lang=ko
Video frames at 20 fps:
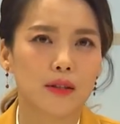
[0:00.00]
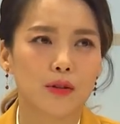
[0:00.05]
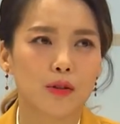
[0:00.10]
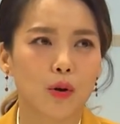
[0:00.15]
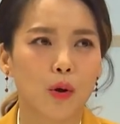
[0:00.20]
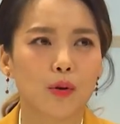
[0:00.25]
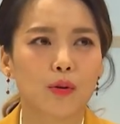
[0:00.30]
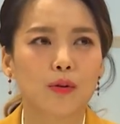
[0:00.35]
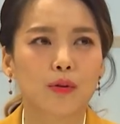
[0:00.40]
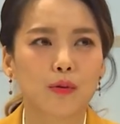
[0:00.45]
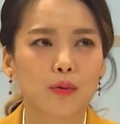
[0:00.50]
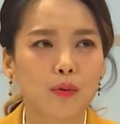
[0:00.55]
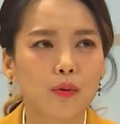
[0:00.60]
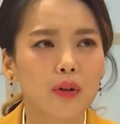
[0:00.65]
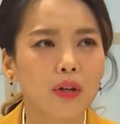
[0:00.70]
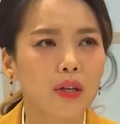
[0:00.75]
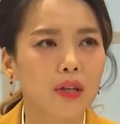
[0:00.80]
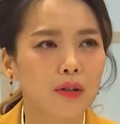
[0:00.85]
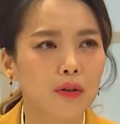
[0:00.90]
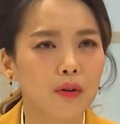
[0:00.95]
저를
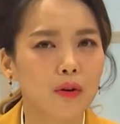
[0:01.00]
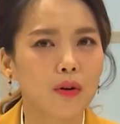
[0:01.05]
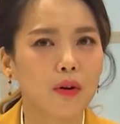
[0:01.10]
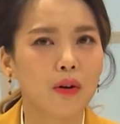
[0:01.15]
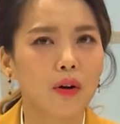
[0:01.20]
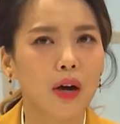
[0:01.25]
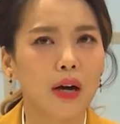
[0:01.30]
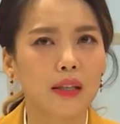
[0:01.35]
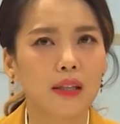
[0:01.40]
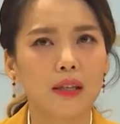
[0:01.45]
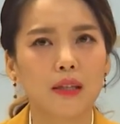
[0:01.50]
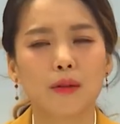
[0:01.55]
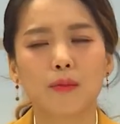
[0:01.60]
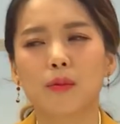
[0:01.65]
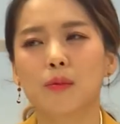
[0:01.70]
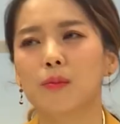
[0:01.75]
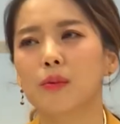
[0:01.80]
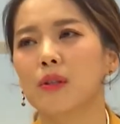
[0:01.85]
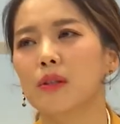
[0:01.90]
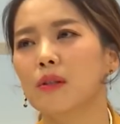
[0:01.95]
통해서
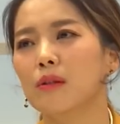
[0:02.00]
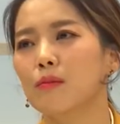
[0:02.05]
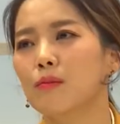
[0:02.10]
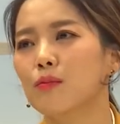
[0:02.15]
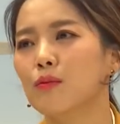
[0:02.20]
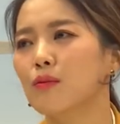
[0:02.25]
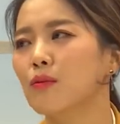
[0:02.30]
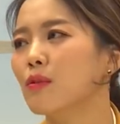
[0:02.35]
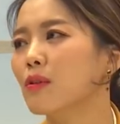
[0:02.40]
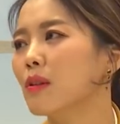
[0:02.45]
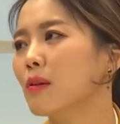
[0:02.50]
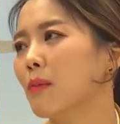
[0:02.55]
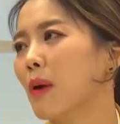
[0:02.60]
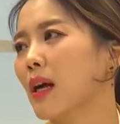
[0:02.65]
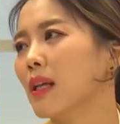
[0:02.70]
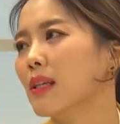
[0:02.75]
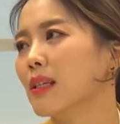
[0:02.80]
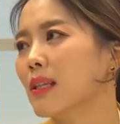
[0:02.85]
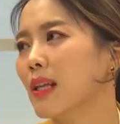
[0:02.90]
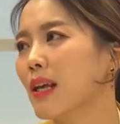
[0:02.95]
하나님을 믿는 분들이
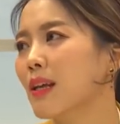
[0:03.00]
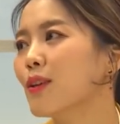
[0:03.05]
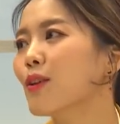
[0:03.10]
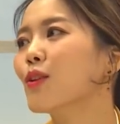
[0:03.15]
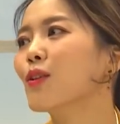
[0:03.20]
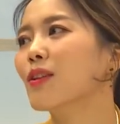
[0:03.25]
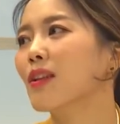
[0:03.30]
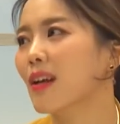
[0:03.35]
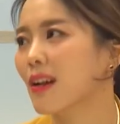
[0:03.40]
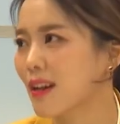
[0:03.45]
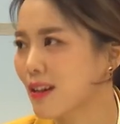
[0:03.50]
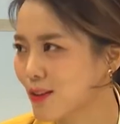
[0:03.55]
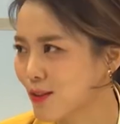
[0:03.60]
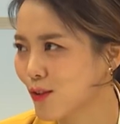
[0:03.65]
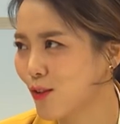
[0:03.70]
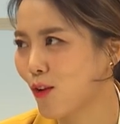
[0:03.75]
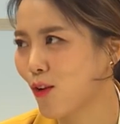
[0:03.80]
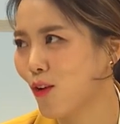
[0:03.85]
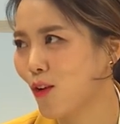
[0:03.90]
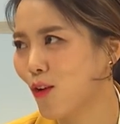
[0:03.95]
많이
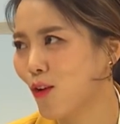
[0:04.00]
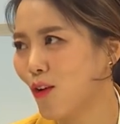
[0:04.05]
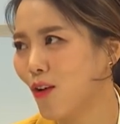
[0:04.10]
생겼다라는 거.